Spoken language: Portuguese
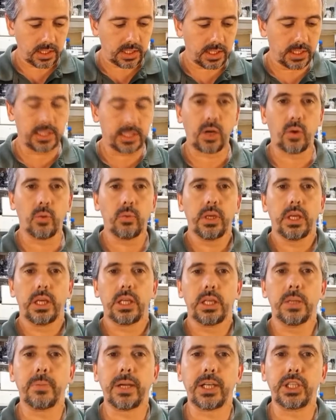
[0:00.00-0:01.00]
Então,
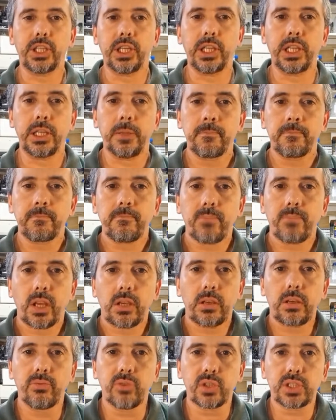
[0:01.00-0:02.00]
imagine
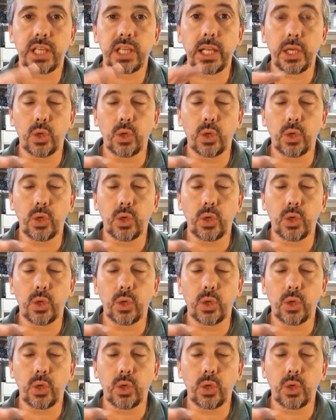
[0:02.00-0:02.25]
que você